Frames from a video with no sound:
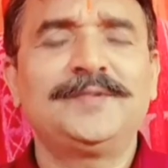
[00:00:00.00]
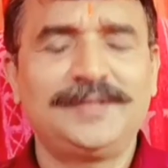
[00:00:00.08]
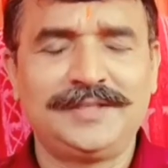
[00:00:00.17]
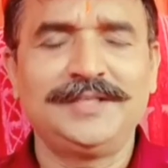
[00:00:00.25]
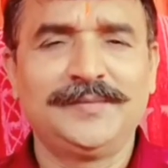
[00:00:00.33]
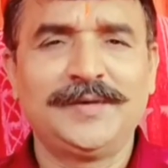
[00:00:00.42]

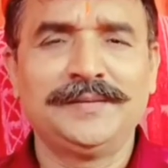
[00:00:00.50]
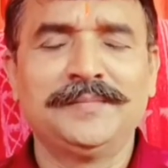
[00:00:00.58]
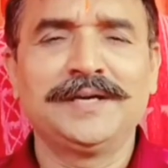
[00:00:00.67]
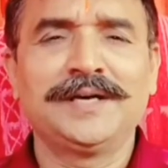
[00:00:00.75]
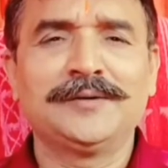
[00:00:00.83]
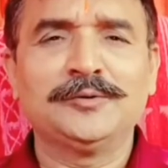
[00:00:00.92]
यदि हमारे
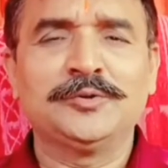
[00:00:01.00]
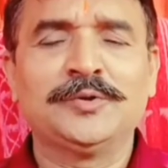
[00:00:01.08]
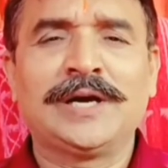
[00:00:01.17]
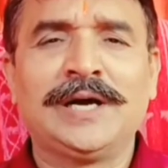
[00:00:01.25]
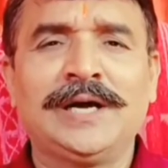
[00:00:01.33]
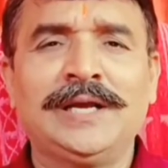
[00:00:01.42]
मन का कुछ हो
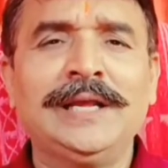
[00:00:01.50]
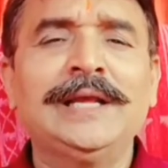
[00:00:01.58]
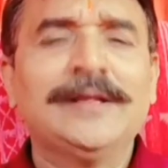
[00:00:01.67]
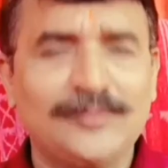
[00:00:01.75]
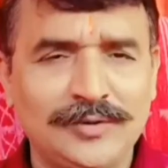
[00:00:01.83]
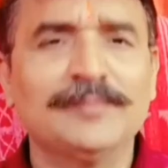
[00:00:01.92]
रहा है
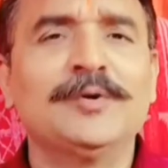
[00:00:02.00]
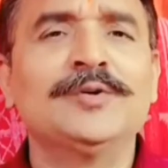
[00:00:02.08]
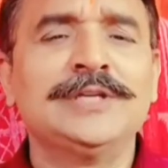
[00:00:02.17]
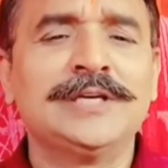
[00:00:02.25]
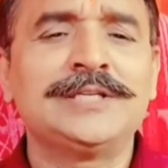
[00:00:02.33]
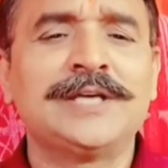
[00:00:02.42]
तो ये
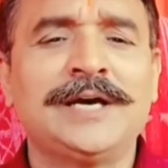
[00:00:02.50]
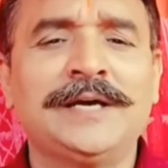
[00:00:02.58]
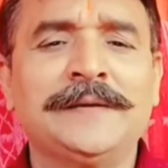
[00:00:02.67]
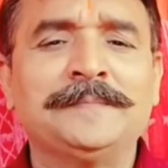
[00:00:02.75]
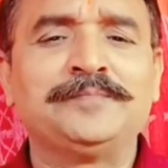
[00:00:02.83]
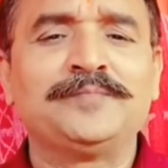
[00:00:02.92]
बहुत ही अच्छा है